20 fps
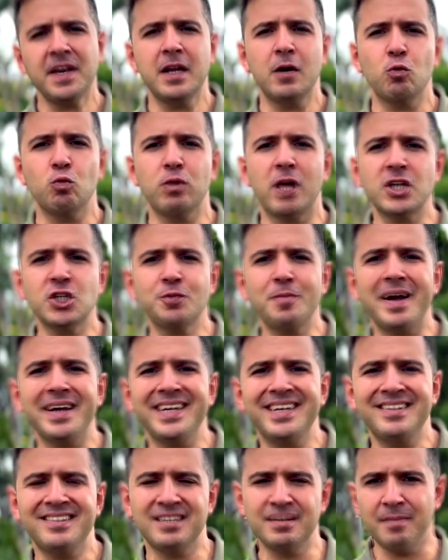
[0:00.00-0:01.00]
gelire ulaşma
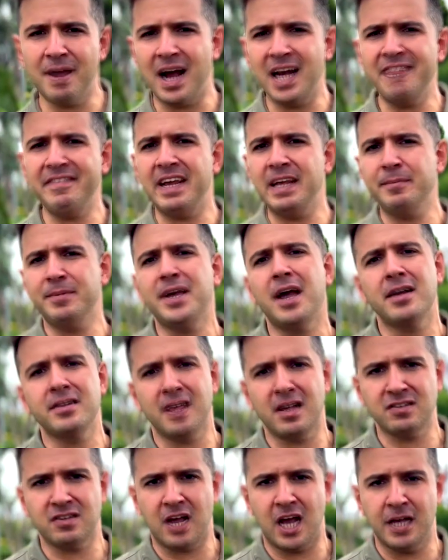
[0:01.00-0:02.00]
ihtimali ve
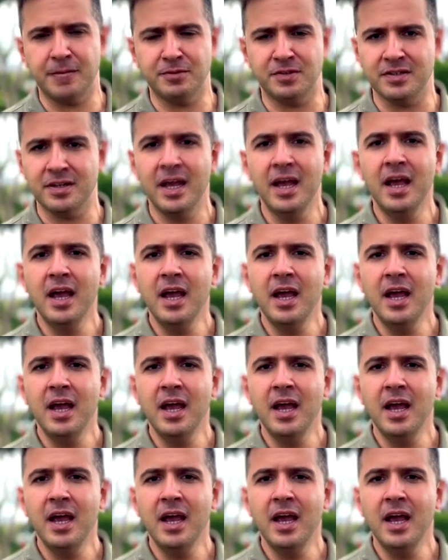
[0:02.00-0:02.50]
imkanına sahipsin.